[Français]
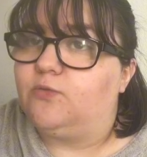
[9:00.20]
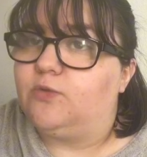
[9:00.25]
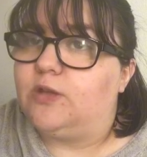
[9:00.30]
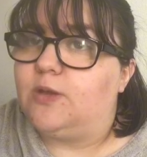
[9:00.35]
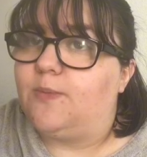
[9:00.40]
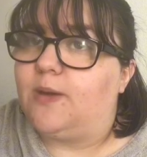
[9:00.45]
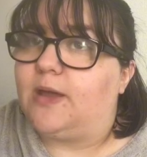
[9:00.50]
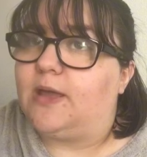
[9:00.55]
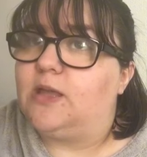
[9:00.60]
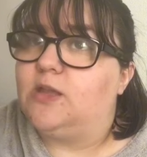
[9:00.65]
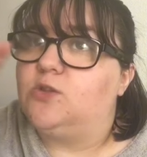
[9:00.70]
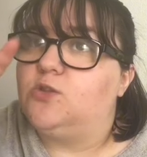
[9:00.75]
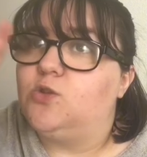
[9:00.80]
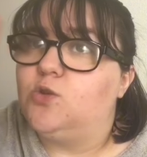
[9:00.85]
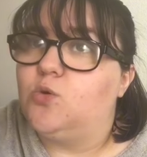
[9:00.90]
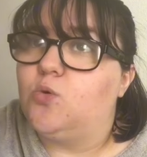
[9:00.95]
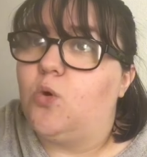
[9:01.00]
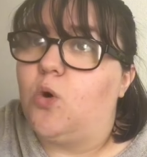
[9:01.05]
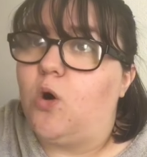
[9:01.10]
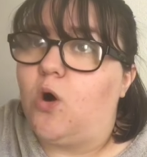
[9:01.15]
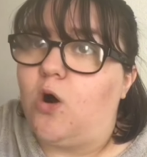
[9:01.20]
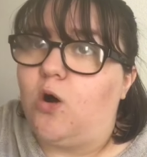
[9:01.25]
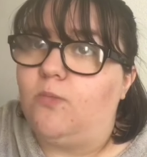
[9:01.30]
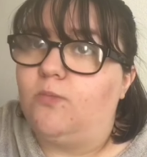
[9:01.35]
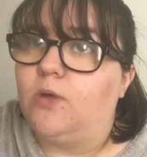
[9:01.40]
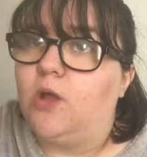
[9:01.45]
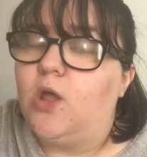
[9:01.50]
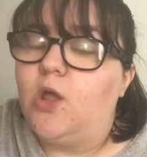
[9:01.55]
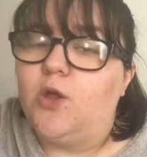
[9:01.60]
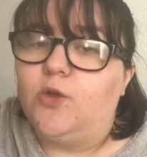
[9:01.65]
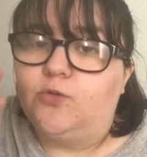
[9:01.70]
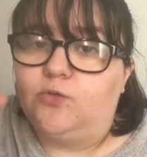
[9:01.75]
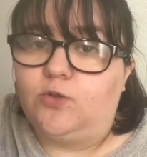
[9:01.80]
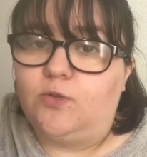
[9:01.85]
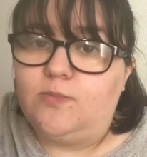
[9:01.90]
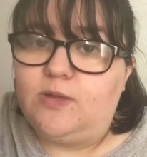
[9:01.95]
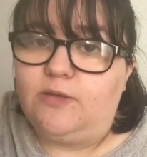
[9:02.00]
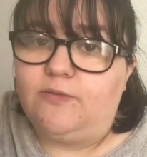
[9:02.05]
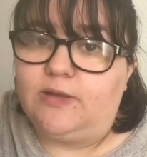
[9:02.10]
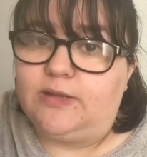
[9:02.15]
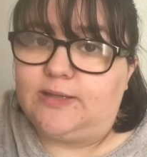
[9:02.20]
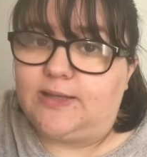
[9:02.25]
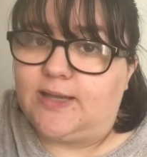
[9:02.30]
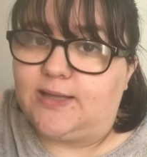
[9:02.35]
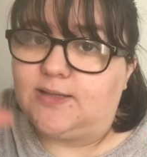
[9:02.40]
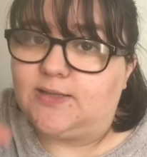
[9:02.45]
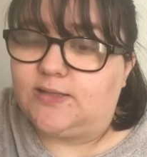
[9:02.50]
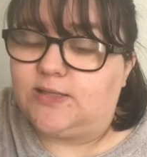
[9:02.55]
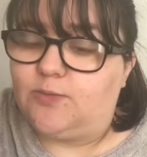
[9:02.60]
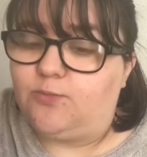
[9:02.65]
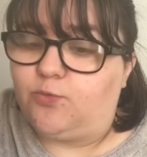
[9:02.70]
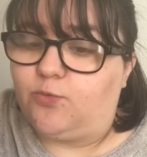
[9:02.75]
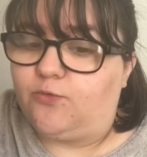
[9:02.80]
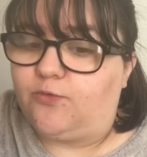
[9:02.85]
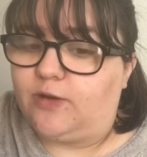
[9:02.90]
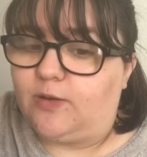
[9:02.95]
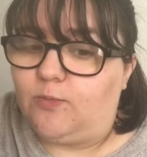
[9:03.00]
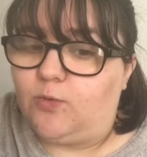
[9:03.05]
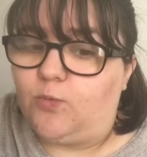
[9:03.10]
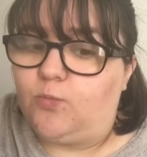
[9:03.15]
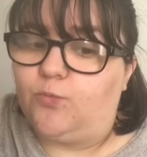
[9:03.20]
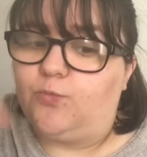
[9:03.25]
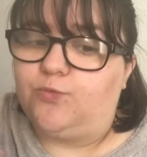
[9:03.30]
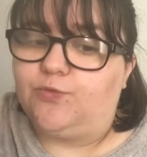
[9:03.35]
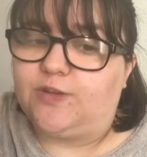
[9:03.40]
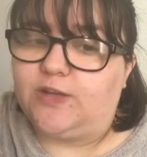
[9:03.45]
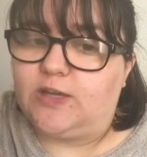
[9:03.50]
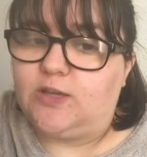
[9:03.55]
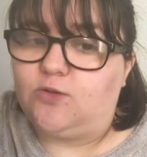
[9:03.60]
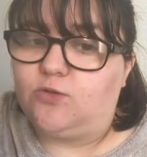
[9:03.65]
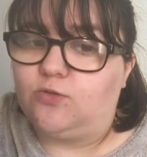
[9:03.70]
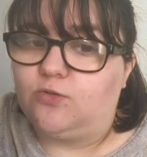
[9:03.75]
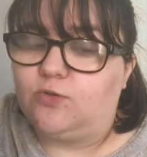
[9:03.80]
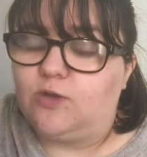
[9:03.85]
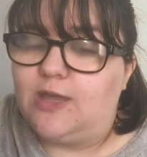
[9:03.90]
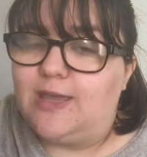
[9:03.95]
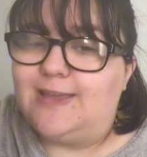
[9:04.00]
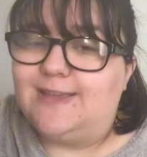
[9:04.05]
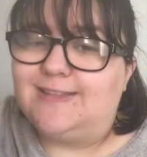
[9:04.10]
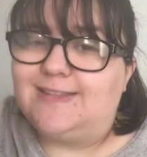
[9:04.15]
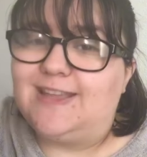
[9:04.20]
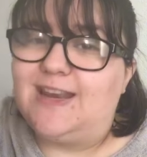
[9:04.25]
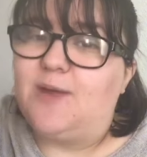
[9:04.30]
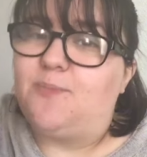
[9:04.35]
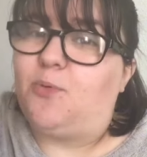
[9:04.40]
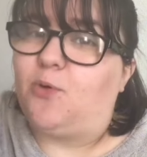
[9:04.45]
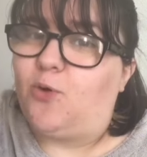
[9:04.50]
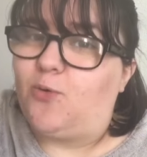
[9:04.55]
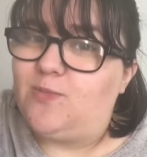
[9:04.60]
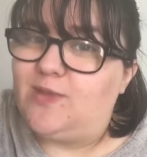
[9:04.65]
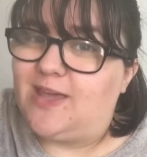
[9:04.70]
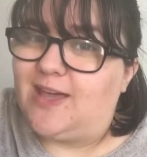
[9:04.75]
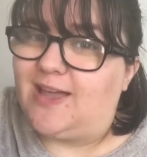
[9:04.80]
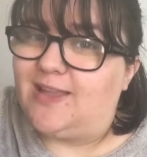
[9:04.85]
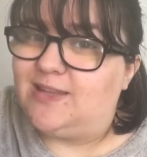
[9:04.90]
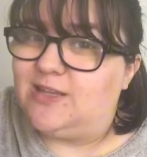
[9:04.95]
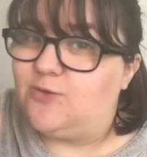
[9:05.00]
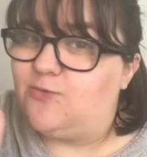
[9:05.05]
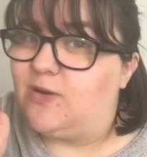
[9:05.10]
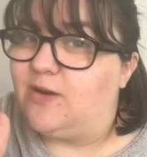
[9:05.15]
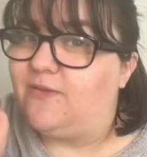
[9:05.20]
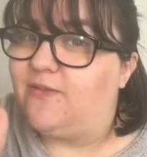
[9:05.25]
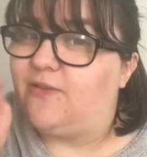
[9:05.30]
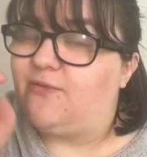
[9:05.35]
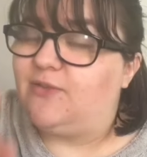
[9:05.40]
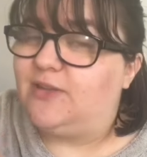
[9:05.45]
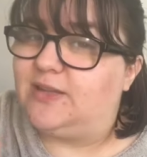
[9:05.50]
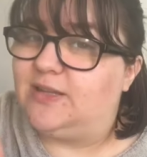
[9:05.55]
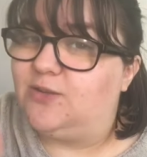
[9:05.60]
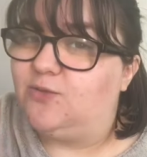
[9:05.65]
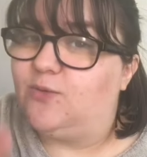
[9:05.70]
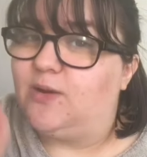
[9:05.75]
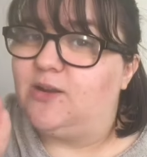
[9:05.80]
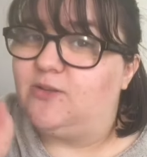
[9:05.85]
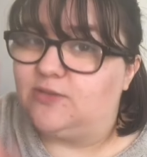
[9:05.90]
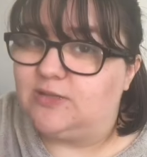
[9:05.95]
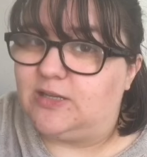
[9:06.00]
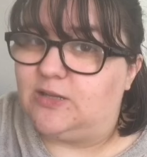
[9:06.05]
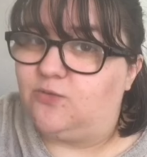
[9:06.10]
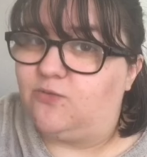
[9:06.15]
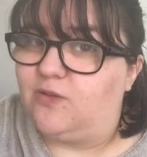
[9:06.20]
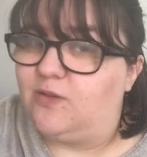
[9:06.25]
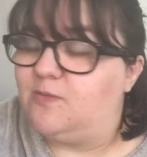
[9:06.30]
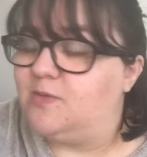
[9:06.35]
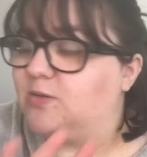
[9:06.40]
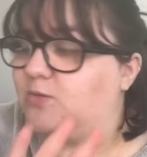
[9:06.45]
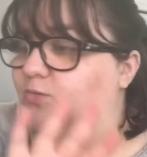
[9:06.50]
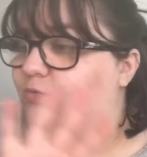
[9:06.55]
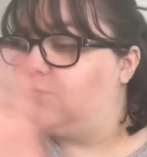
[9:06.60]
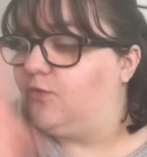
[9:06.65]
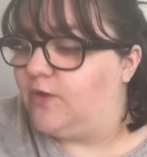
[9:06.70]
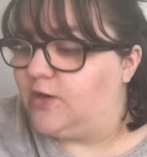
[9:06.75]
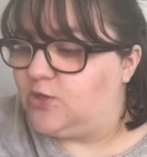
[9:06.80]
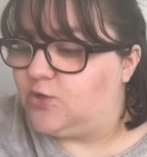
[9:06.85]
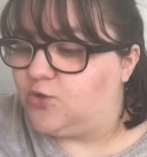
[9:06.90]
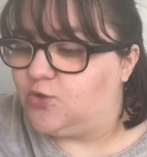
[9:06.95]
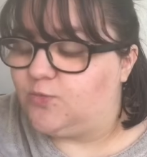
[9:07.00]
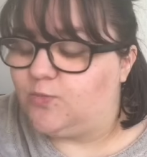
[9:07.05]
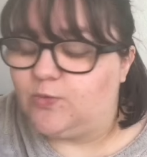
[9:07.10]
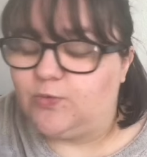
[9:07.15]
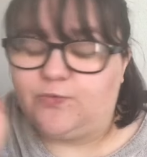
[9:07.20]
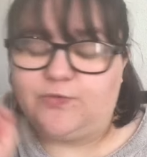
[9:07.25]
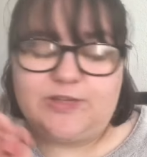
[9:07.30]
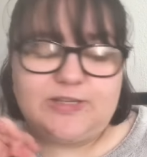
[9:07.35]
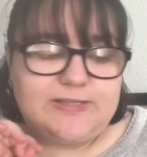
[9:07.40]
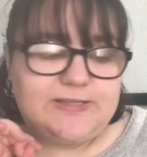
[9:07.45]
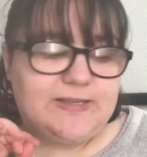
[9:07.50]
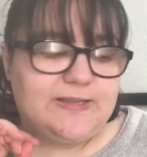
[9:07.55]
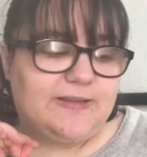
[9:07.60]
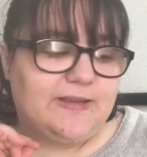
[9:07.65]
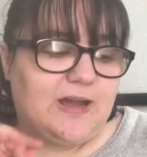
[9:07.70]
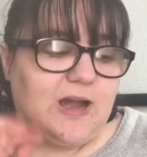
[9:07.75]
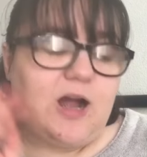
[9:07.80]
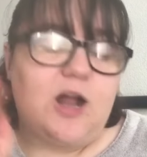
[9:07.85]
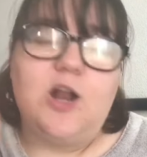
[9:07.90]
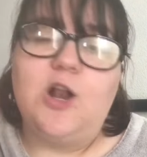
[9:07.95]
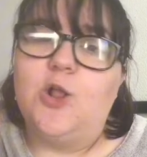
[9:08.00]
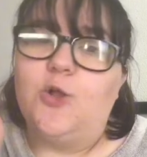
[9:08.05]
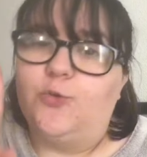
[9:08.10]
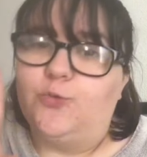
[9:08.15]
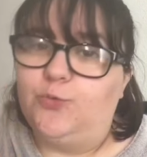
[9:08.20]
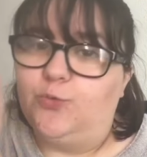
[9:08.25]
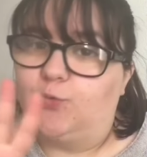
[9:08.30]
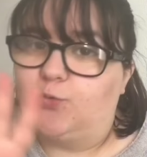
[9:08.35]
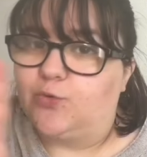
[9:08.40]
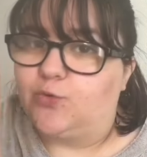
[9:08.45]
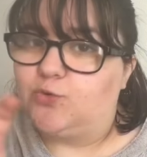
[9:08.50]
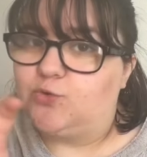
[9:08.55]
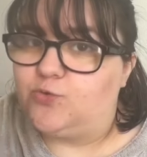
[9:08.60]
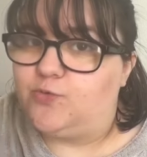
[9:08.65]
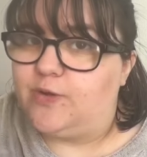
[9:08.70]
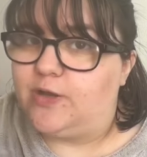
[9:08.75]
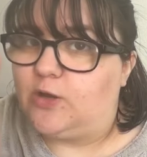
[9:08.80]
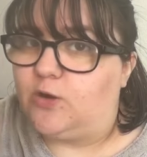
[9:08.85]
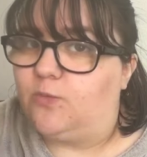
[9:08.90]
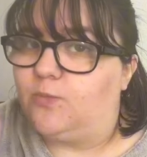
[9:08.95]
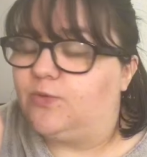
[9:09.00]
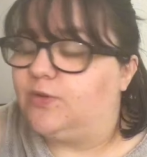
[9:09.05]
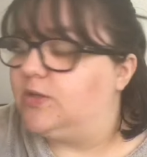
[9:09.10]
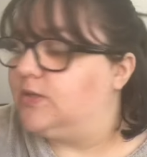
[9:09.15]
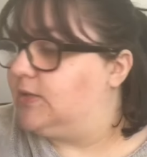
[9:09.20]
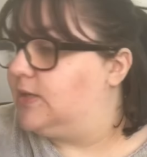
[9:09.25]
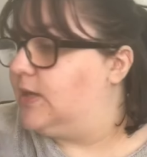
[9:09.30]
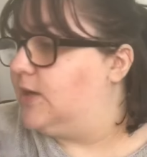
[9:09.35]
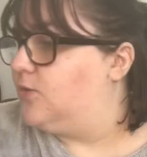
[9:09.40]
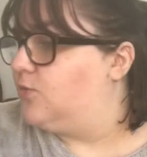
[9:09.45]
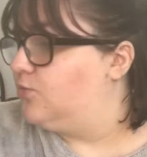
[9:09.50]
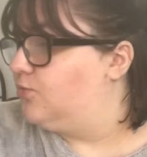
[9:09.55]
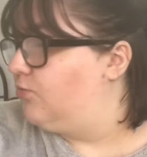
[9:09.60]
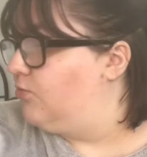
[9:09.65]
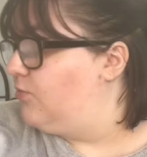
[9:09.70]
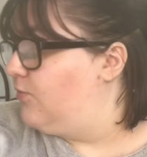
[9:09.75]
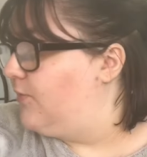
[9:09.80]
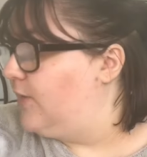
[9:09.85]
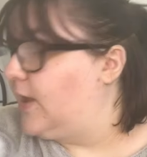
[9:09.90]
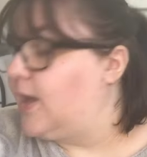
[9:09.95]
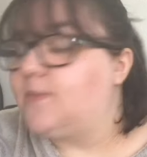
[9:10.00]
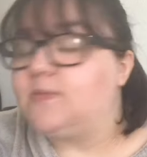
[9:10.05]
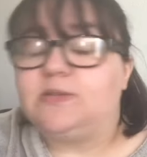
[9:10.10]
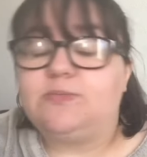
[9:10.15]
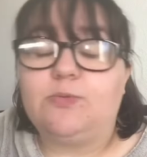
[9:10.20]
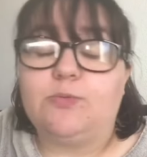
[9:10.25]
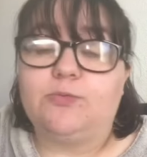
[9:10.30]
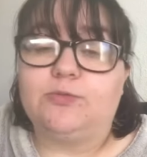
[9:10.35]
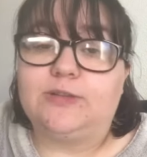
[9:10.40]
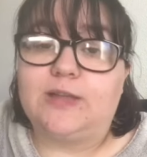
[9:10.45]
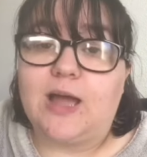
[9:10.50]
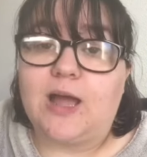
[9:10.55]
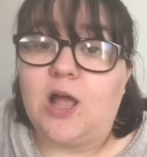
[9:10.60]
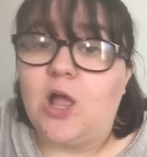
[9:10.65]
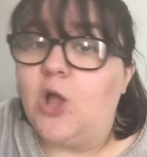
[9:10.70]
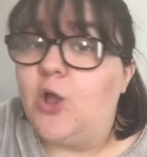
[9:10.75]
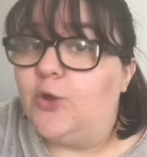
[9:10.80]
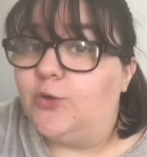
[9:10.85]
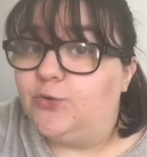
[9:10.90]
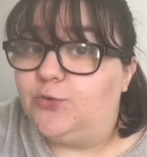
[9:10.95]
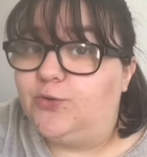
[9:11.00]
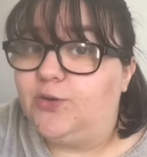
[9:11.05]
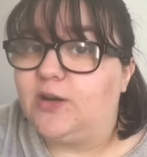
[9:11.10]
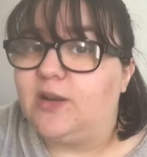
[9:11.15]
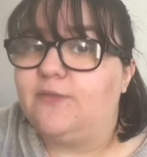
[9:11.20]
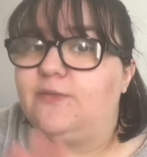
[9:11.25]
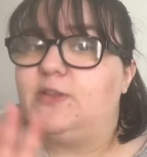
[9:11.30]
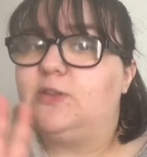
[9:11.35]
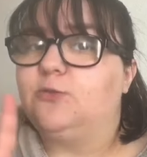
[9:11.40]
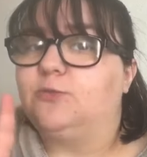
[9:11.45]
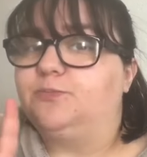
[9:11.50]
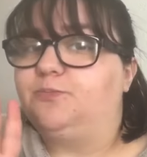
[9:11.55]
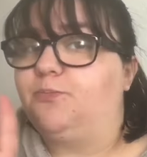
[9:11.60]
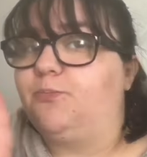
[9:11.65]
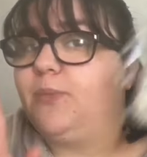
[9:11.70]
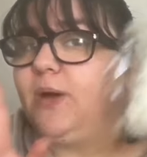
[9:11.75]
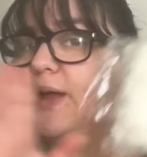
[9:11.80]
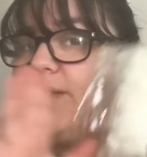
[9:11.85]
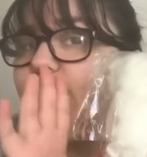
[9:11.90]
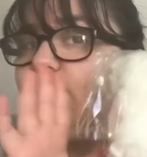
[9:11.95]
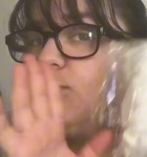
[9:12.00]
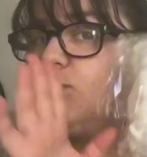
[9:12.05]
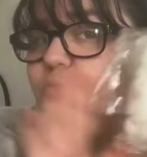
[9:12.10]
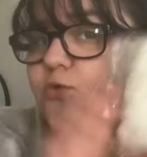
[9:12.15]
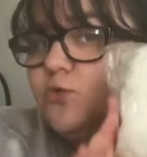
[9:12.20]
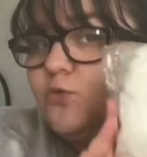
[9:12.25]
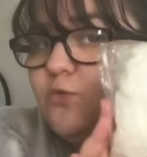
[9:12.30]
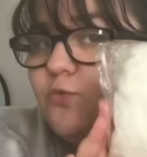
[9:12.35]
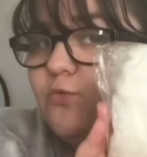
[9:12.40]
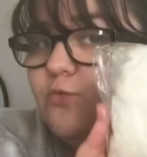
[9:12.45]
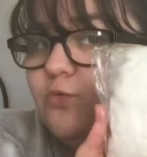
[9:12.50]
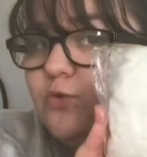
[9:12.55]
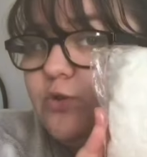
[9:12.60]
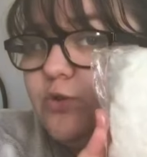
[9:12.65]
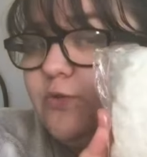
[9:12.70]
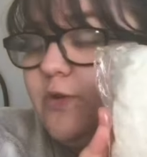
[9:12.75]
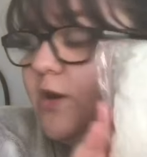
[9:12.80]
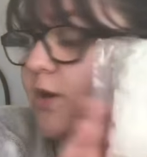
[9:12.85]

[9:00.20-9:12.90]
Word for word: où il y a marqué New Home 2024. C'est pour vraiment montrer que c'est la première année où elle va fêter Noël dans sa nouvelle maison, nouvel changement de vie, etc. Donc euh, je lui ai commandé ça, vous le verrez un petit peu plus tard dans la vidéo. Bref, du coup, je lui ai